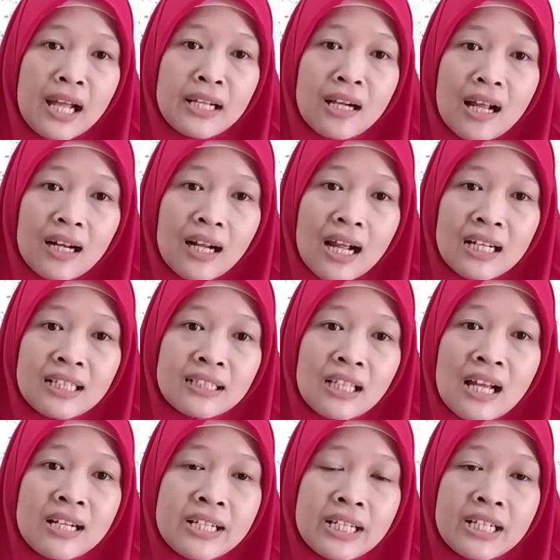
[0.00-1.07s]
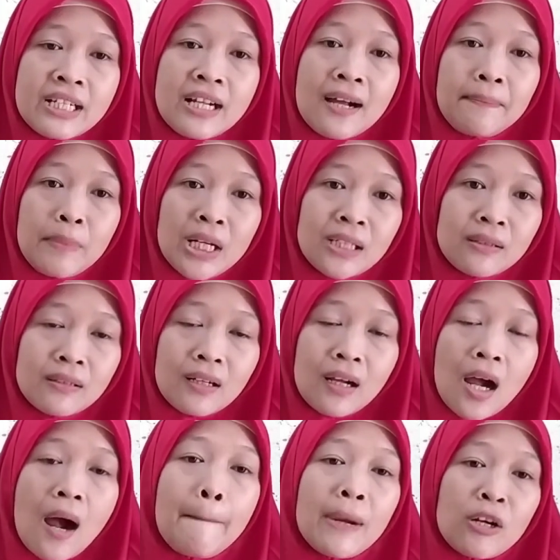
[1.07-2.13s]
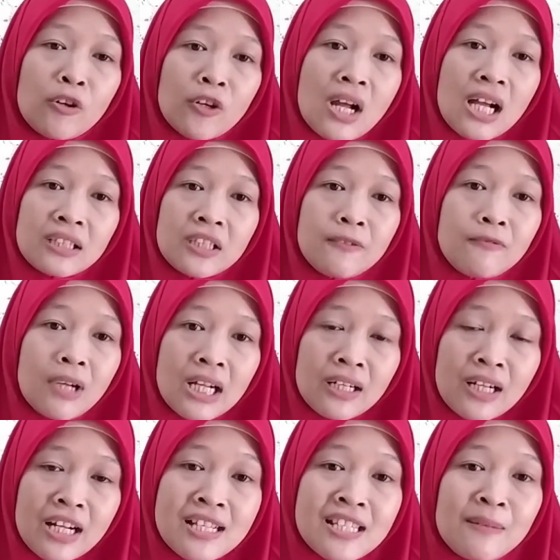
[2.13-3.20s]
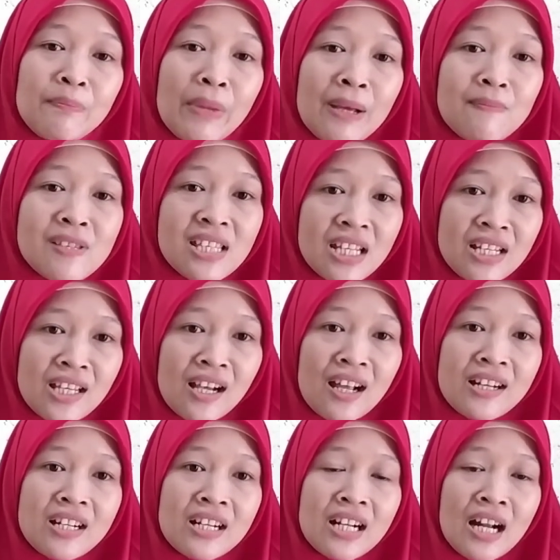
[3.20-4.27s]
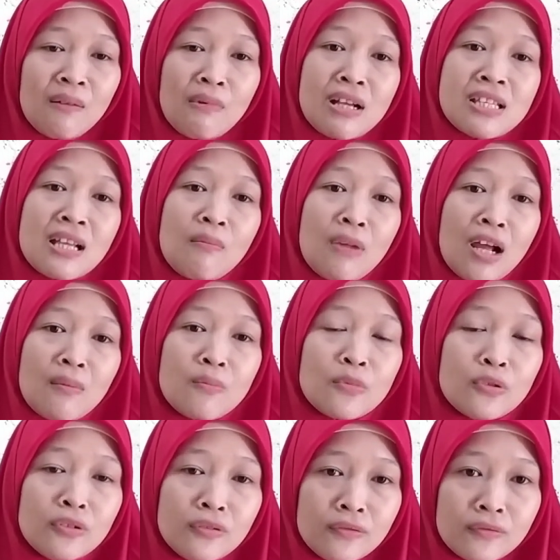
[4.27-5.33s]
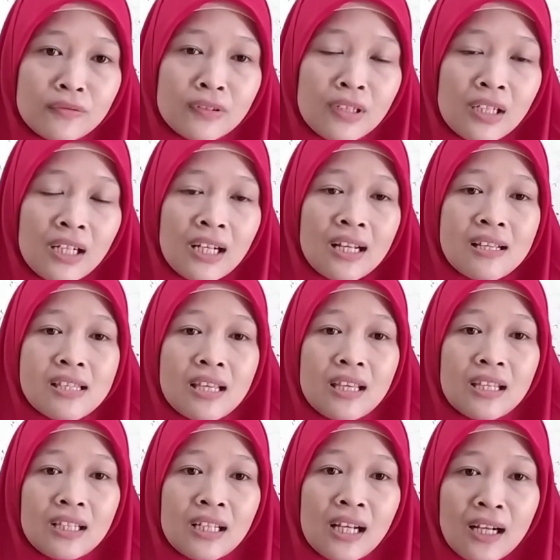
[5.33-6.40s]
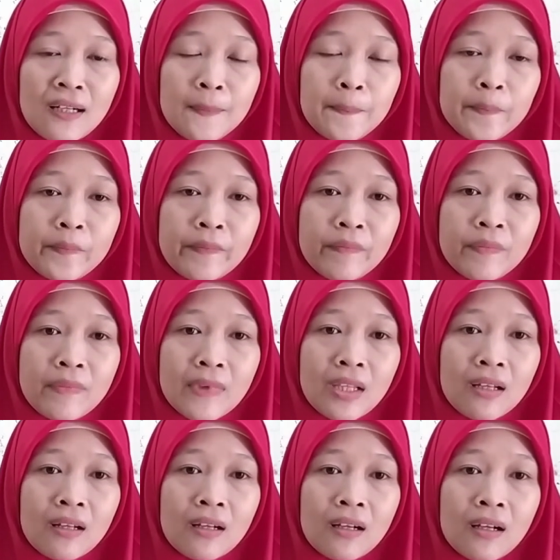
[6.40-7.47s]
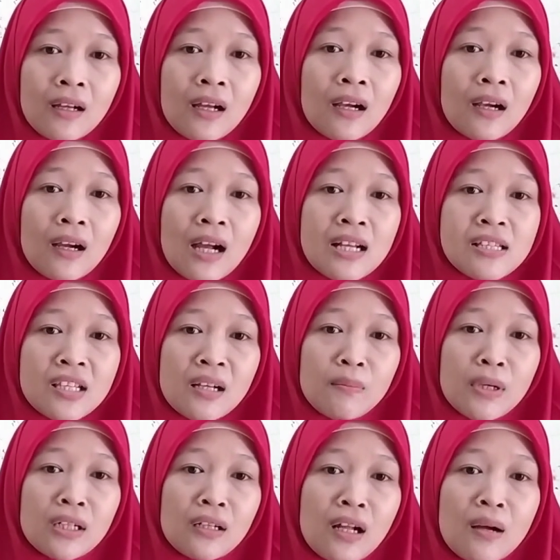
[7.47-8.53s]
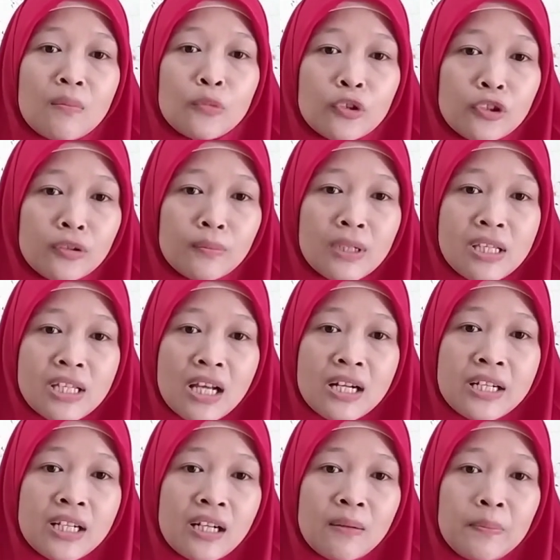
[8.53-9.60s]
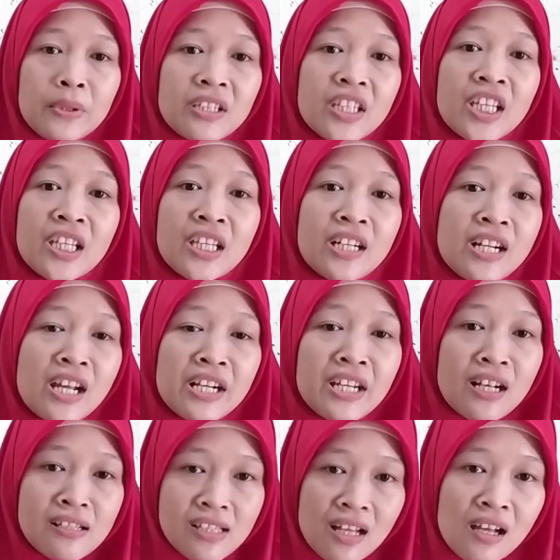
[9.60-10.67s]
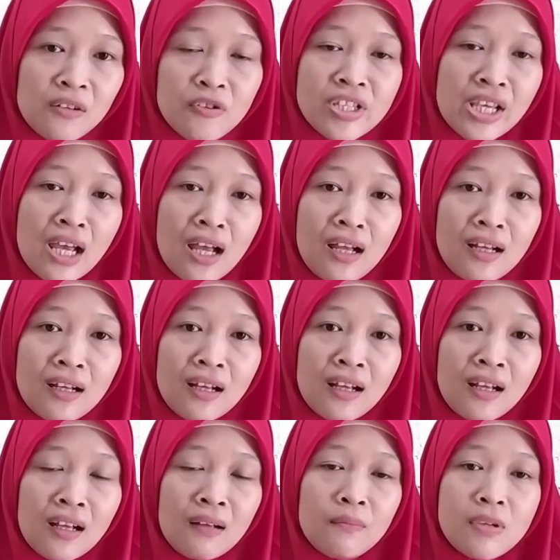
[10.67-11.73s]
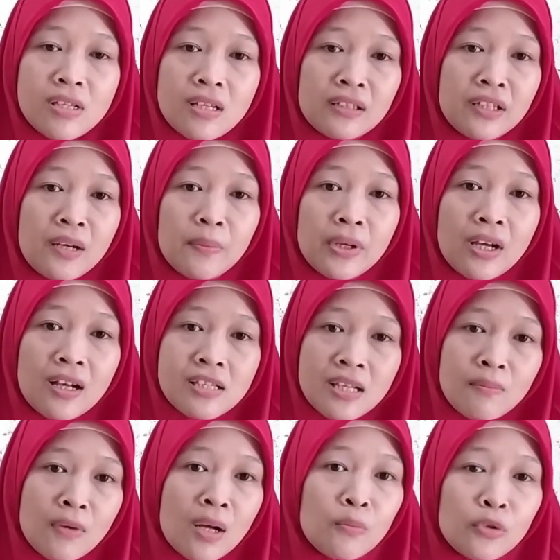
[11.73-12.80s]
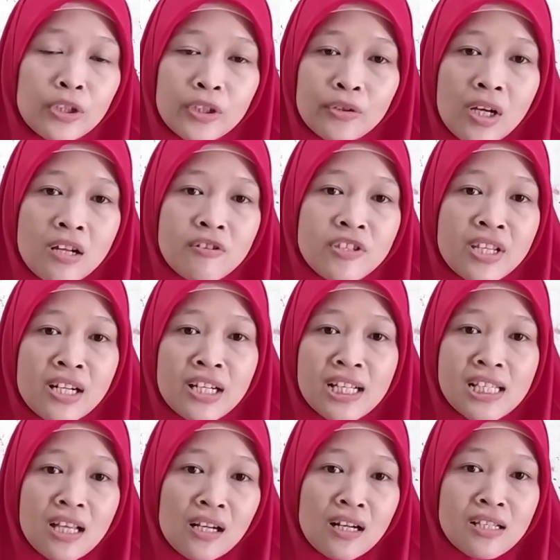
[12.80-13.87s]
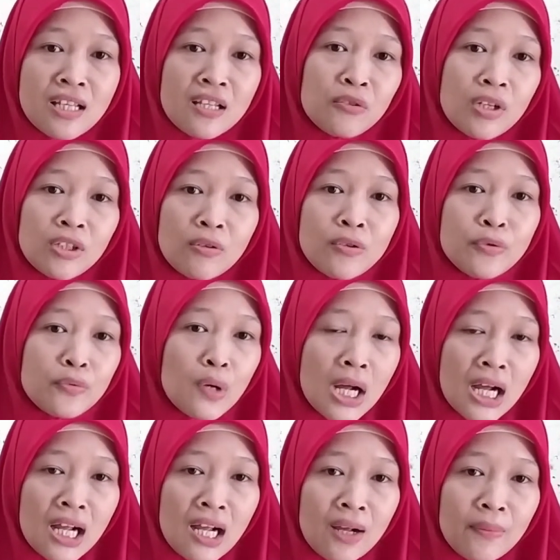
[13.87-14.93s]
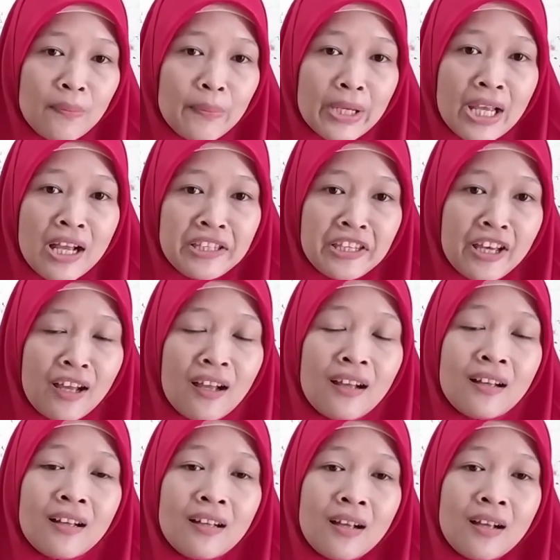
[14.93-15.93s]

air alkali tadi dapat menonaktifkan enzim pepsin yang ada dalam asam lambung sehingga keasaman lambung menjadi lebih tinggi dari yang seharusnya misalnya pH asam lambung itu harusnya di kisaran 1 atau 2 pH-nya